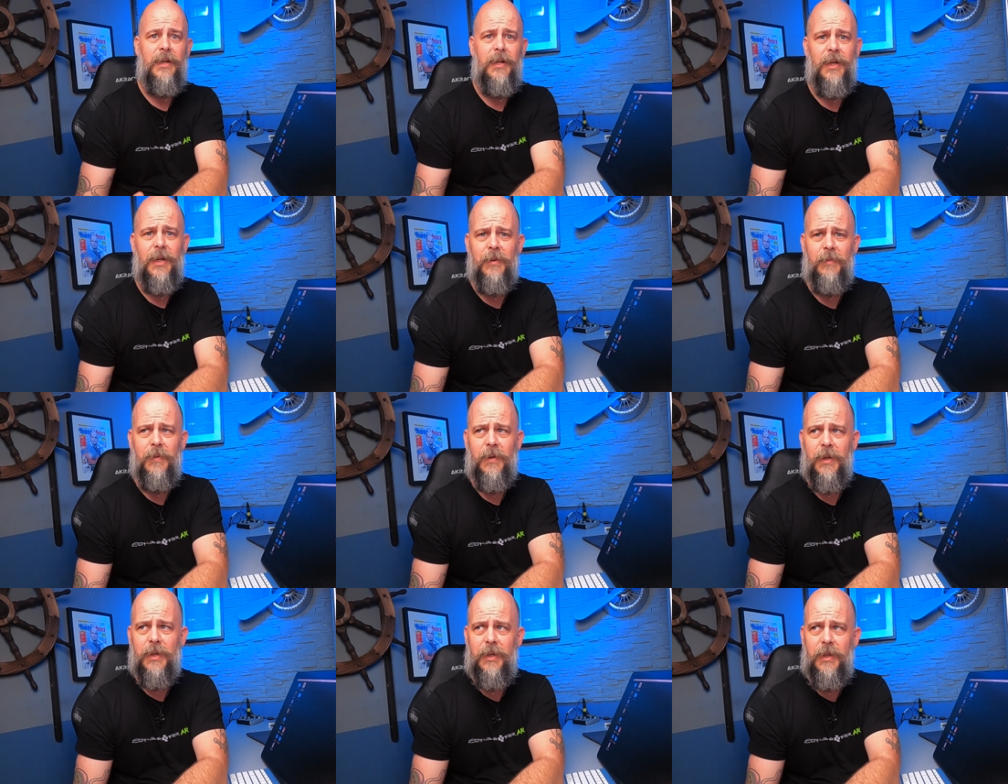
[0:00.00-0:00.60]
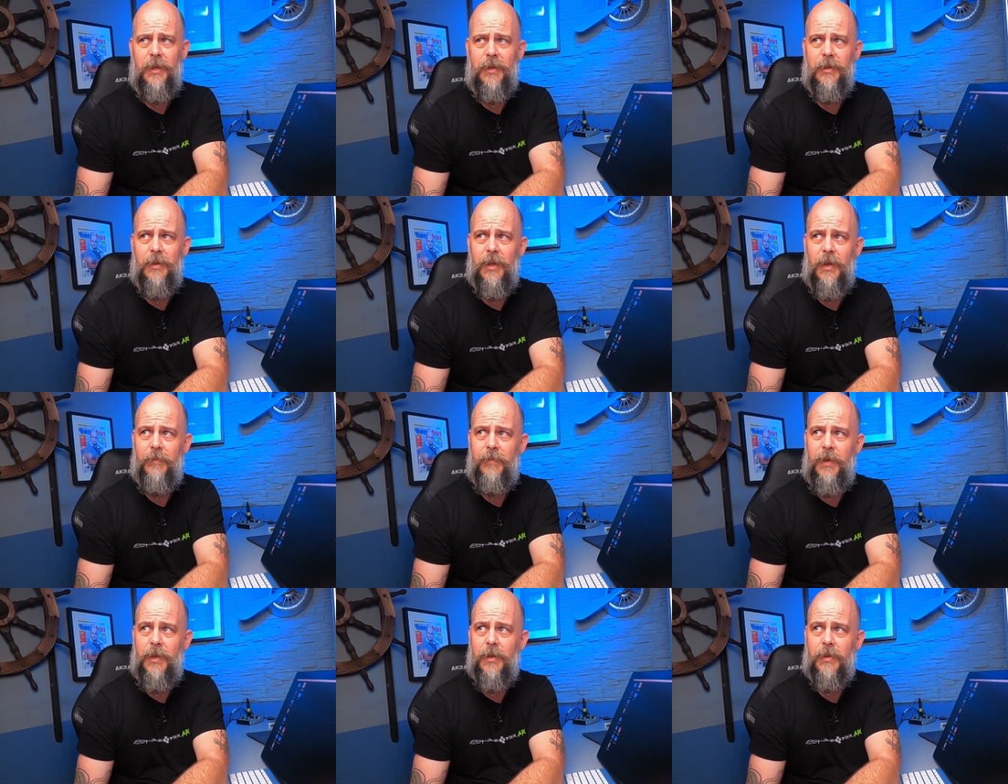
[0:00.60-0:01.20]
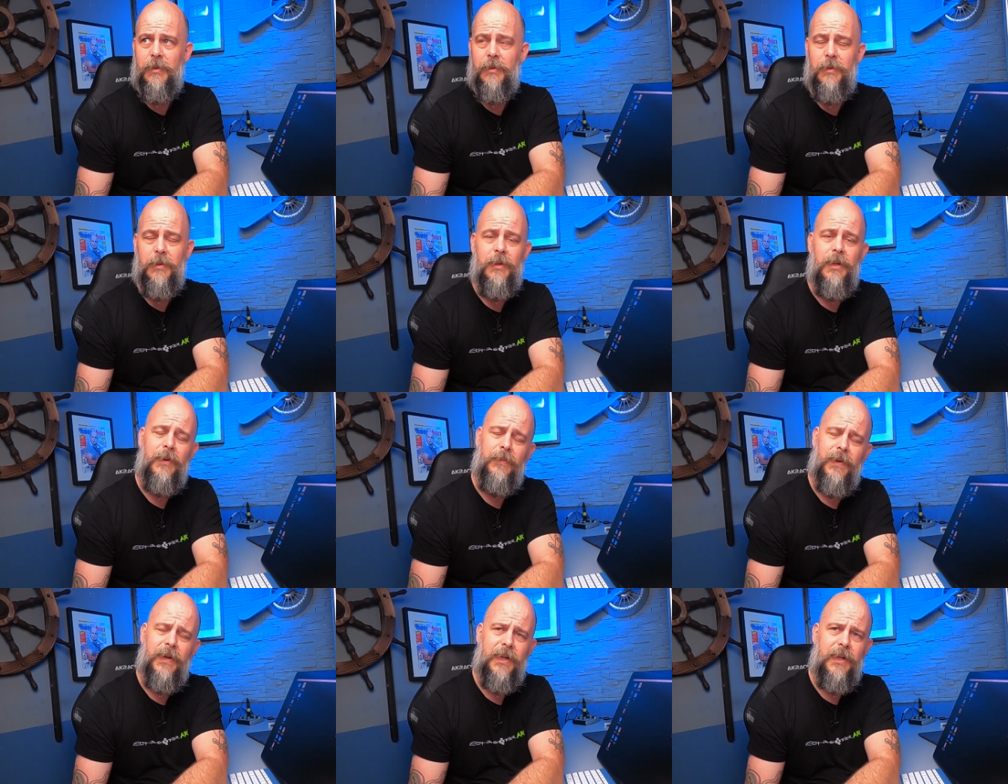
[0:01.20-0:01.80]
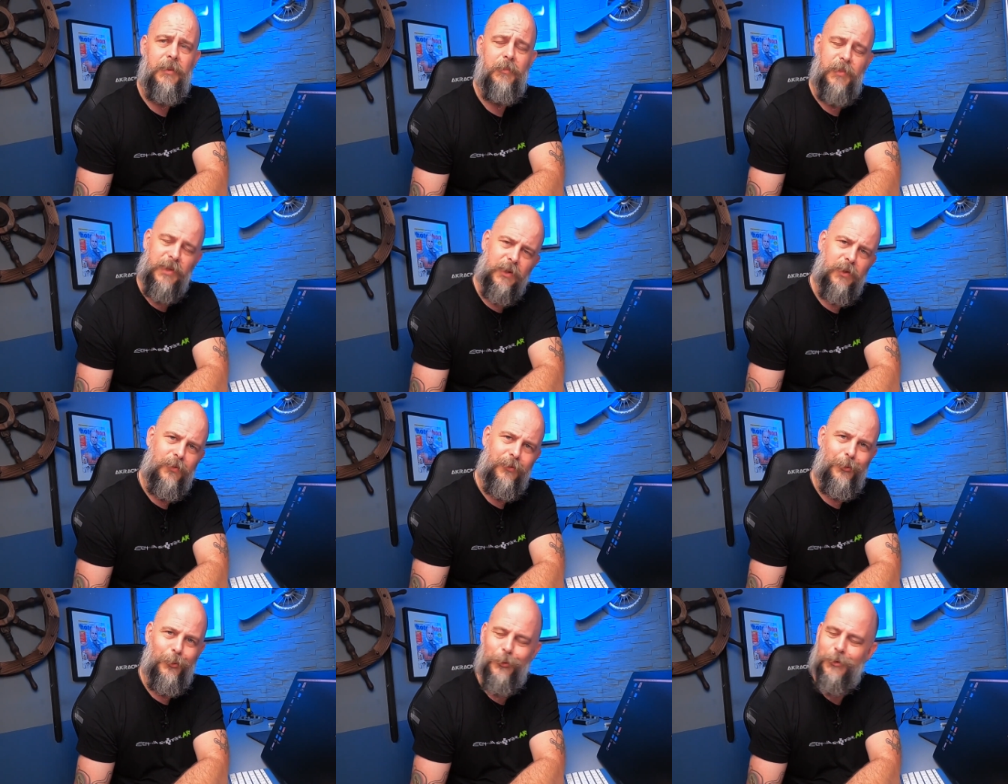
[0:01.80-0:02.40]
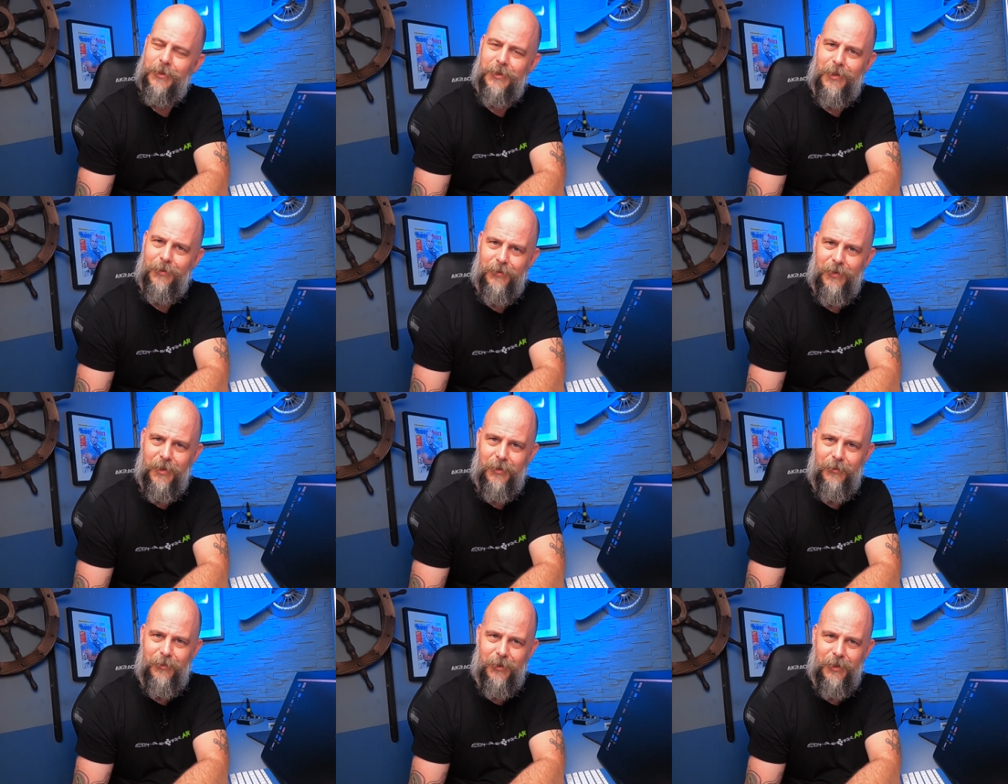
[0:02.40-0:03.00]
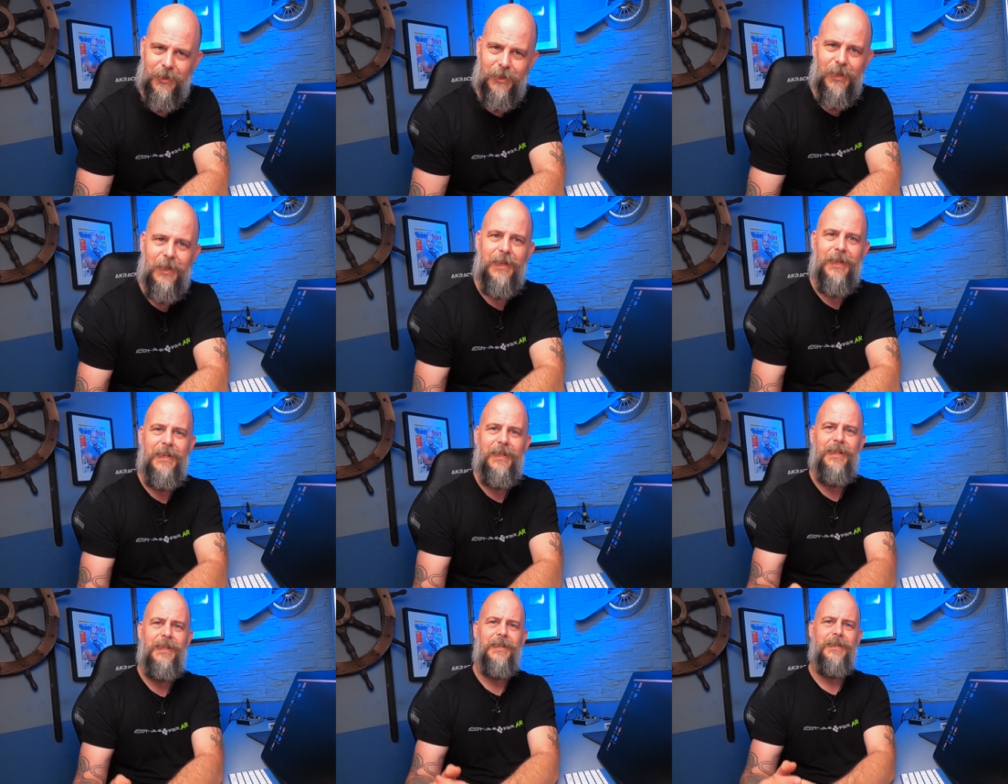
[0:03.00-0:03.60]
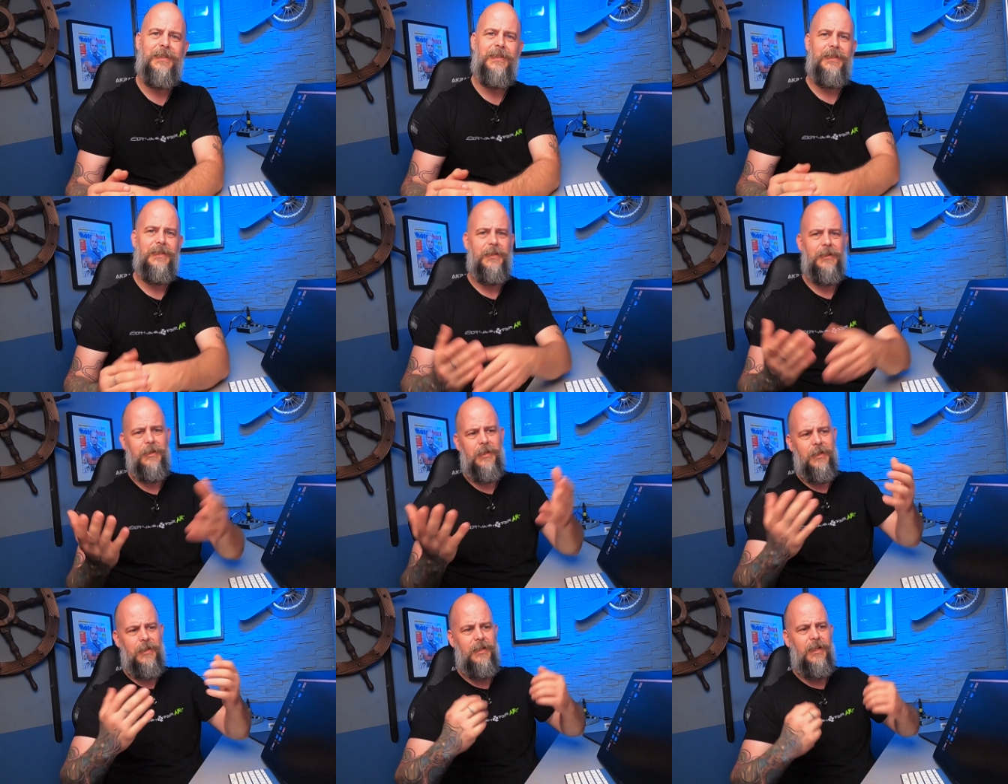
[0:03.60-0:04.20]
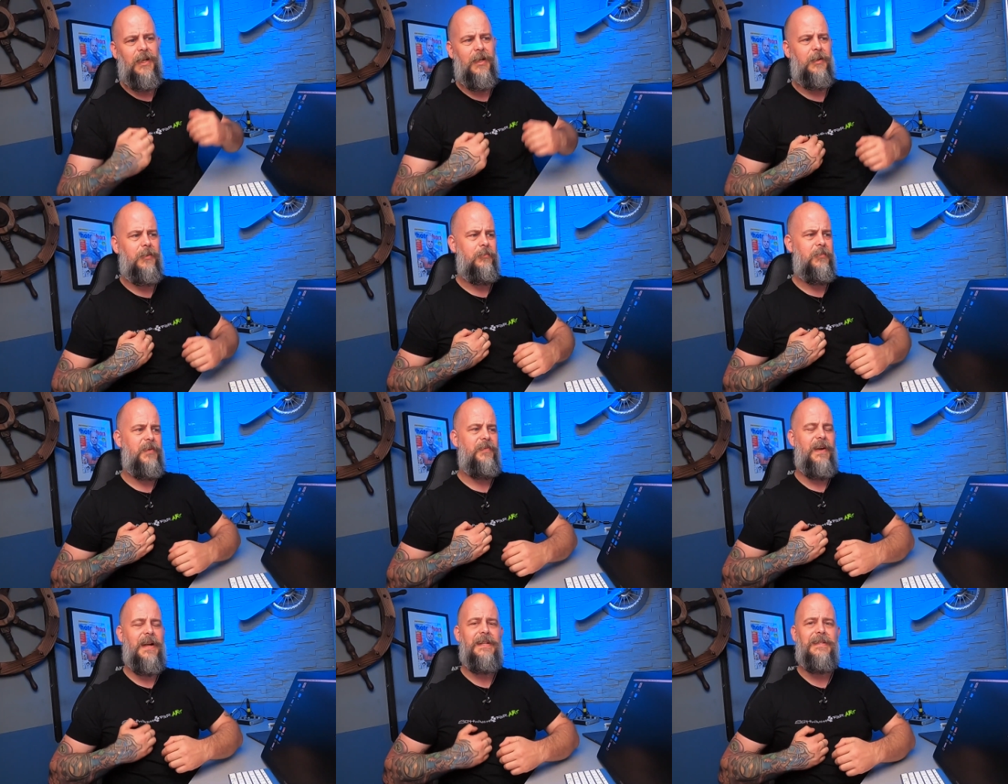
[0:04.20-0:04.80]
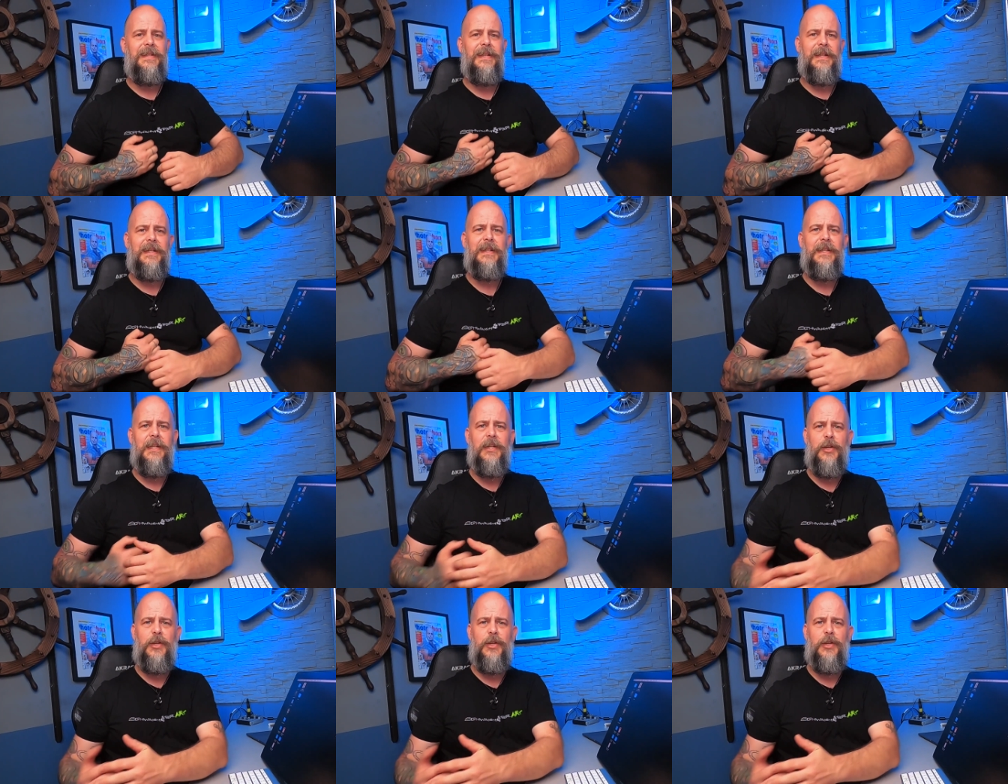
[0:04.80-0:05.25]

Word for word: Lavarier, Lavier, Lavarier Mikrofon auf jeden Fall hier äh, ja, bewältigen.